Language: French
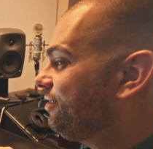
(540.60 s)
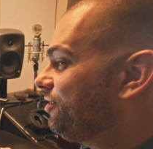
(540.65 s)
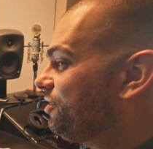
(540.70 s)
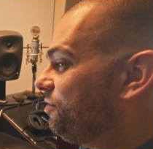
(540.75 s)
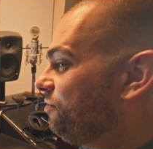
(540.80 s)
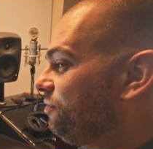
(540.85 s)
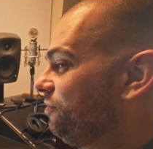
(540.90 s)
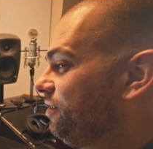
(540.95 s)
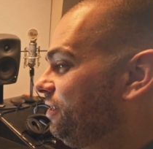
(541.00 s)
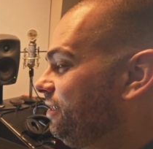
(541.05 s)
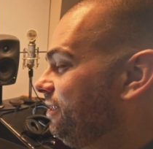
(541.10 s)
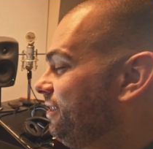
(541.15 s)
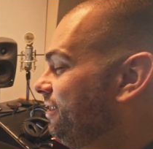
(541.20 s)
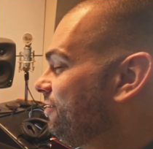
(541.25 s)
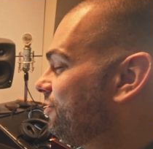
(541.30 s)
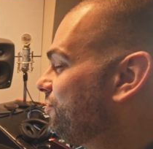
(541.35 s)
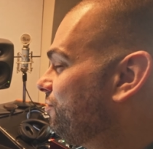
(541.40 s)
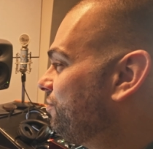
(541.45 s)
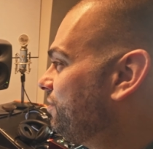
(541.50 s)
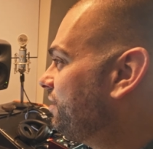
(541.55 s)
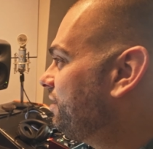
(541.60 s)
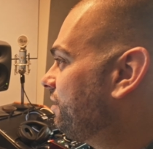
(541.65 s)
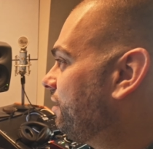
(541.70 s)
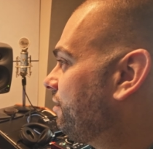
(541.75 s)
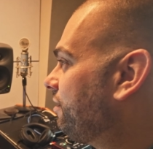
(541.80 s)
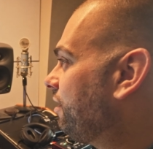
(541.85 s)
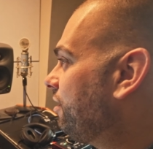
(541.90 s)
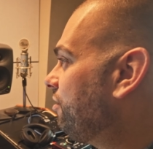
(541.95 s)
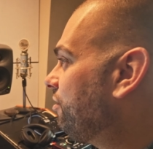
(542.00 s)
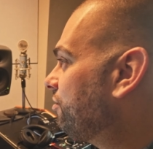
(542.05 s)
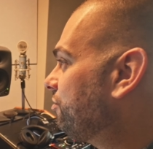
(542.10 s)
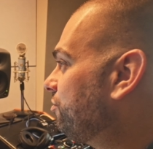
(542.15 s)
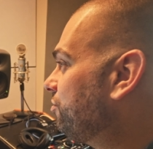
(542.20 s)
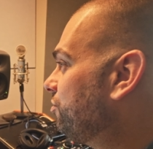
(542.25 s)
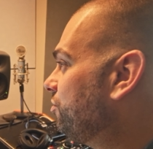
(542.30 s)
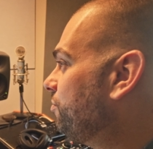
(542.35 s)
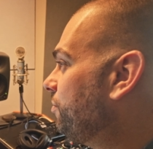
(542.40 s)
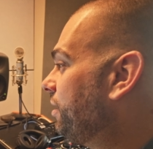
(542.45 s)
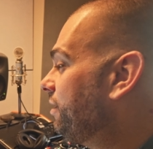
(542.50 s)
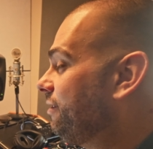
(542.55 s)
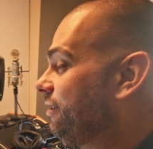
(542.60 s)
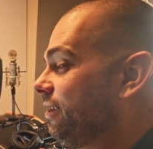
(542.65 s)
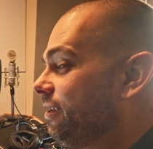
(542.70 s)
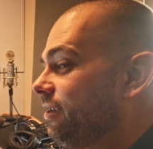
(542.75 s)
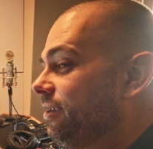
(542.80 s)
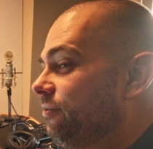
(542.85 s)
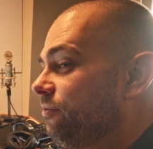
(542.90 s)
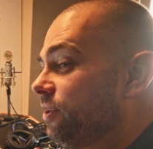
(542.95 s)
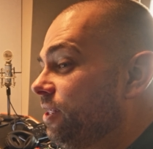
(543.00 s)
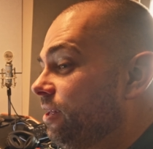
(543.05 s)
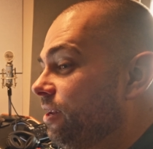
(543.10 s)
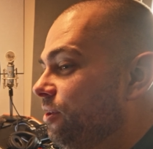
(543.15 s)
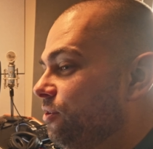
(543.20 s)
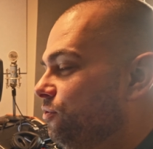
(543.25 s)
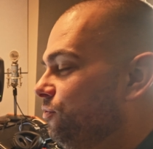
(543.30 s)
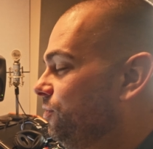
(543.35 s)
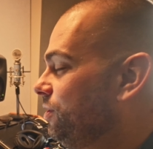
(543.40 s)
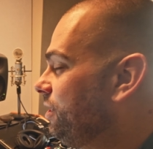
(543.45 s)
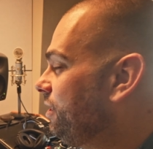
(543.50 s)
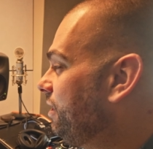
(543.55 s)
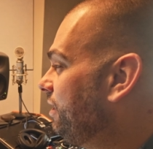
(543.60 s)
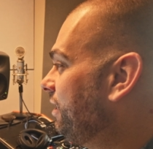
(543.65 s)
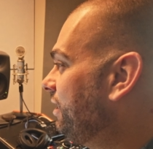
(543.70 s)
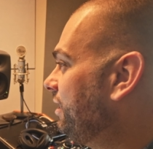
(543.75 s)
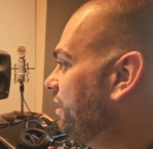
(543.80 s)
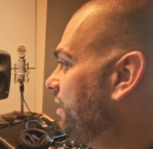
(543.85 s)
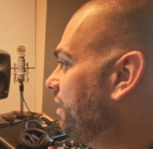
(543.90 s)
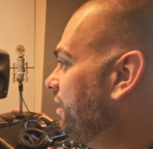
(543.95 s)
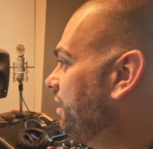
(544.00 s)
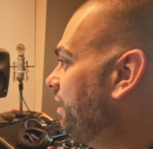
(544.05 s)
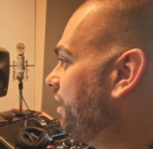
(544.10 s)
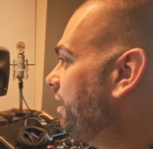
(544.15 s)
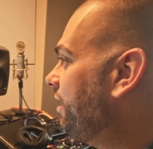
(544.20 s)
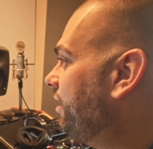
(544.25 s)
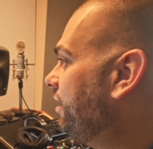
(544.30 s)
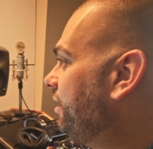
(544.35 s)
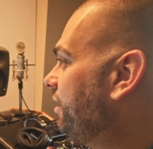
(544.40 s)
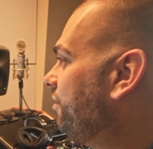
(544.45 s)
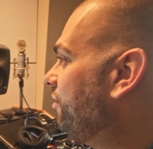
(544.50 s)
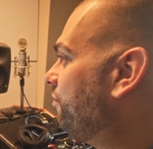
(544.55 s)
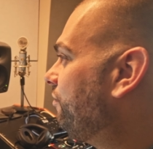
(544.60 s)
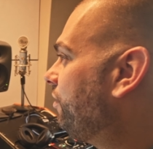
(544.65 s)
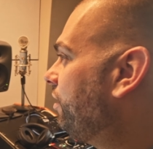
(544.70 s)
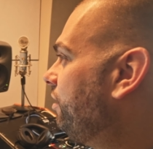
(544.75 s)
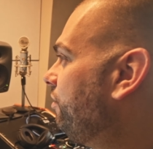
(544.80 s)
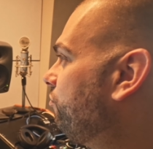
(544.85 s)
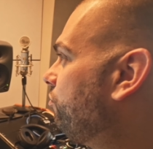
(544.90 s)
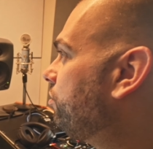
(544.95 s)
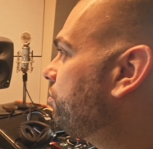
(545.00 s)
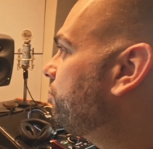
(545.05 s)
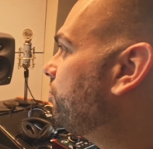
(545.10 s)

que j'ai fini, je vous disais tout à l'heure, ce matin, enfin dans la nuit. Et on va aller voir